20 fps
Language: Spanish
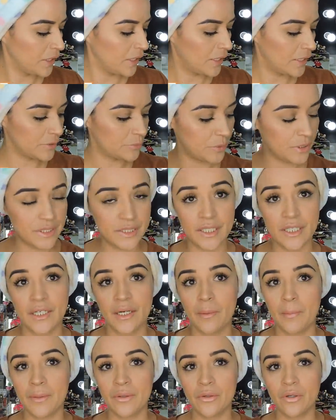Les voy a estar
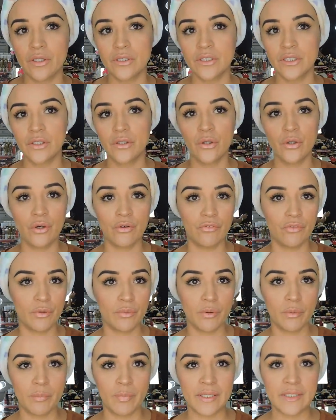grabando, les digo,
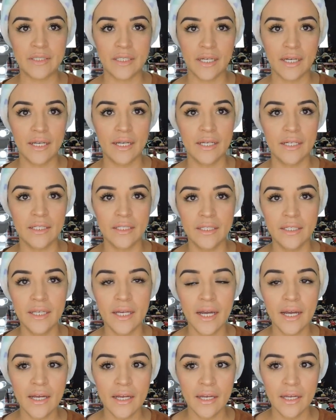conforme pasa el
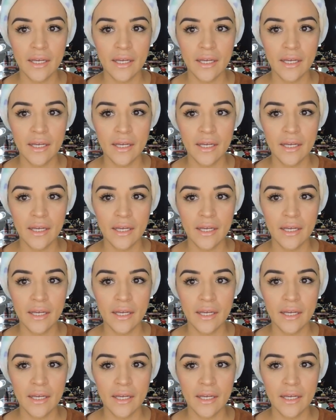día.